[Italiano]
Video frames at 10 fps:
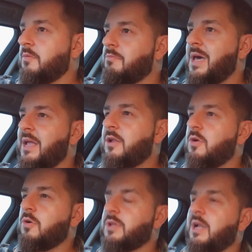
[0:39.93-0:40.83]

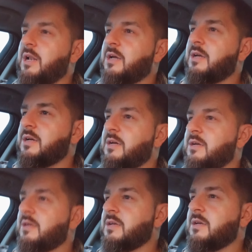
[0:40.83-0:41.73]
meglio
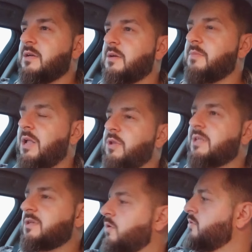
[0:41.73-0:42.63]
nel, meglio
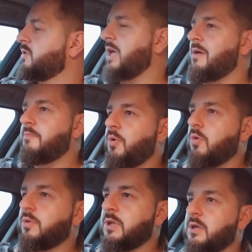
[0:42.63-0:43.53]
nel secondo tempo
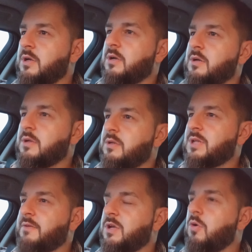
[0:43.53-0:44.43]
con
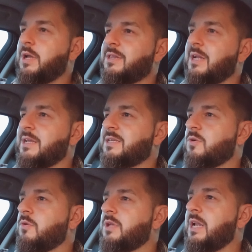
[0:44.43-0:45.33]
tra virgolette le
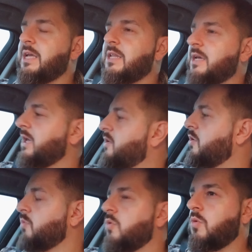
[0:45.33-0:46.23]
seconde linee che
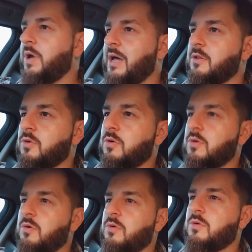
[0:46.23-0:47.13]
comunque
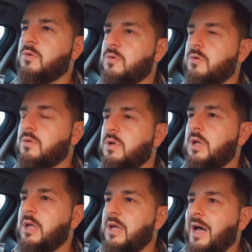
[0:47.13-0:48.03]
hanno,
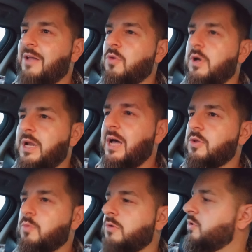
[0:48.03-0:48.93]
hanno
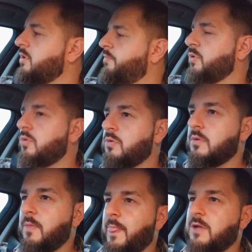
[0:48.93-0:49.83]
creato molto di più,
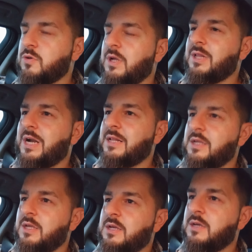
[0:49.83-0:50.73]
sono
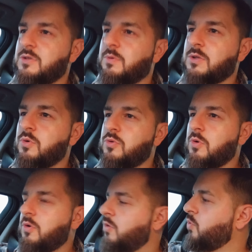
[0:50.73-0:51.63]
entrati
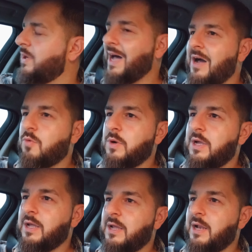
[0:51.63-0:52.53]
soprattutto Lukaku
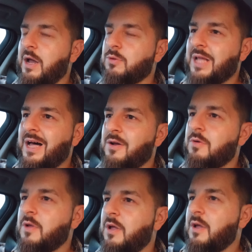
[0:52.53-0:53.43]
e Lautaro,